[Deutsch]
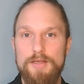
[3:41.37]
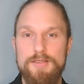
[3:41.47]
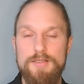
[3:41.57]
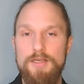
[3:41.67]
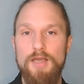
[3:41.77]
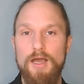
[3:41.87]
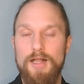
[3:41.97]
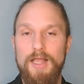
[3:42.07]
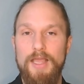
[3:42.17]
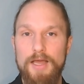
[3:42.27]
Sie
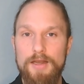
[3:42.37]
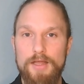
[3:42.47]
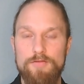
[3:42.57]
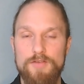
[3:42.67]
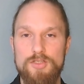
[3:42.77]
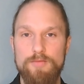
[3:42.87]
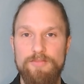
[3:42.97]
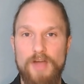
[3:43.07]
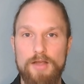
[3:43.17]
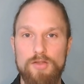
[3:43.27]
erklären etwas zum
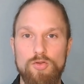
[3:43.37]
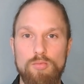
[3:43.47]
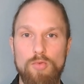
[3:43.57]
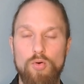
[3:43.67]
Faktum,